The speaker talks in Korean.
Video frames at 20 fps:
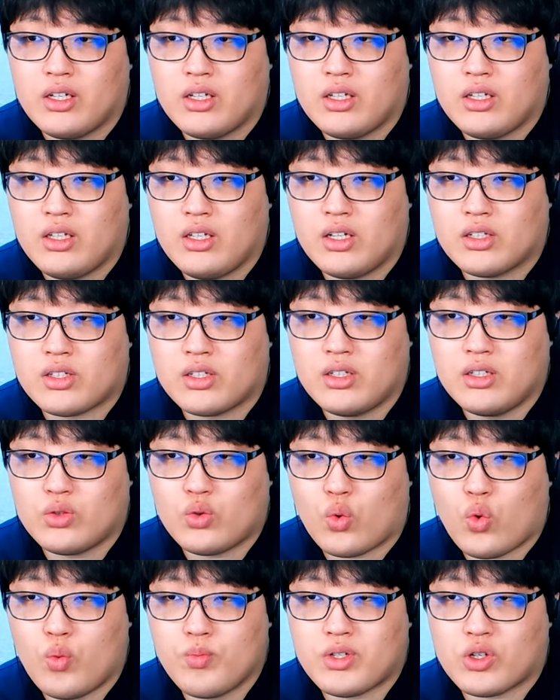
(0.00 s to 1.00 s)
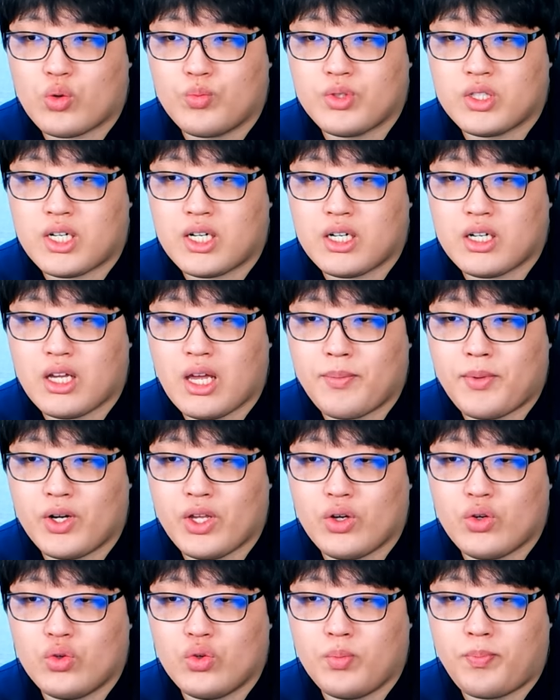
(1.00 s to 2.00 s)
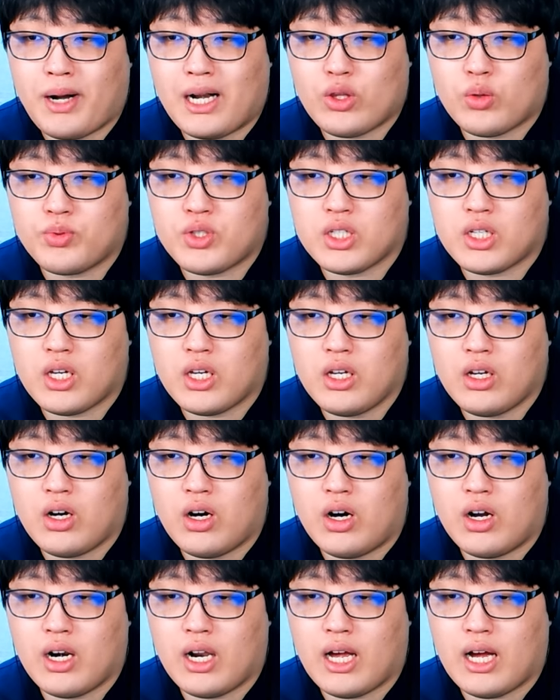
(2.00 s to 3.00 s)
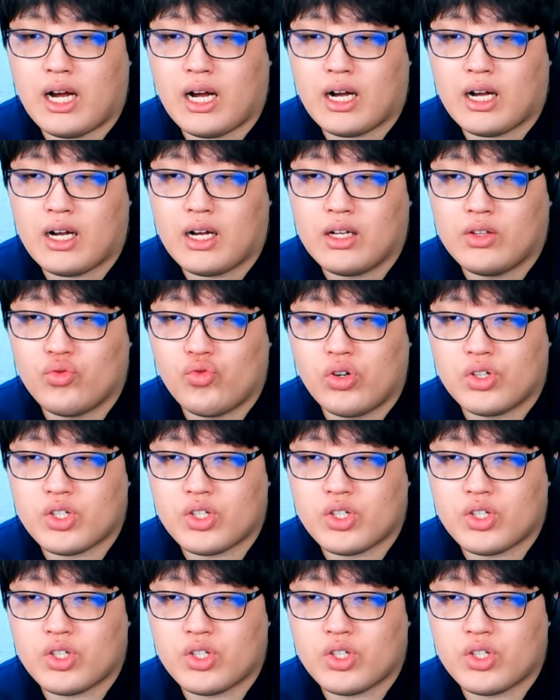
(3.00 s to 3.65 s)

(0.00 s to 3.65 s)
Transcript: 이어서 또 꼼지락꼼지락 해버리고 발톱 찍게 얼라 눌러서